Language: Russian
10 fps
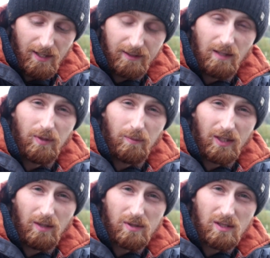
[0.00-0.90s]
нам
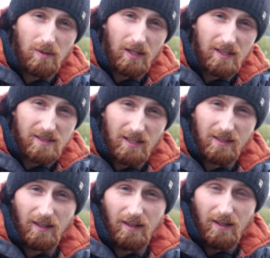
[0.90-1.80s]
необходимо собрать
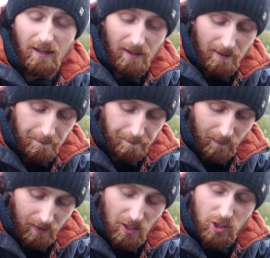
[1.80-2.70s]
остатки
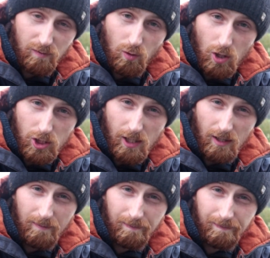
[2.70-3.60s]
нашего
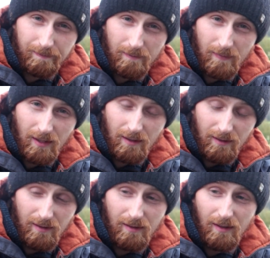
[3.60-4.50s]
урожая
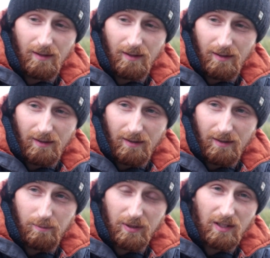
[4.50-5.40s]
и
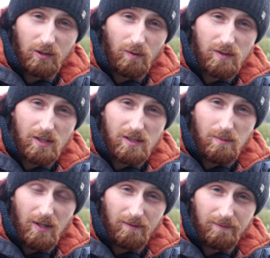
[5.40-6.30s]
подготовиться к зиме.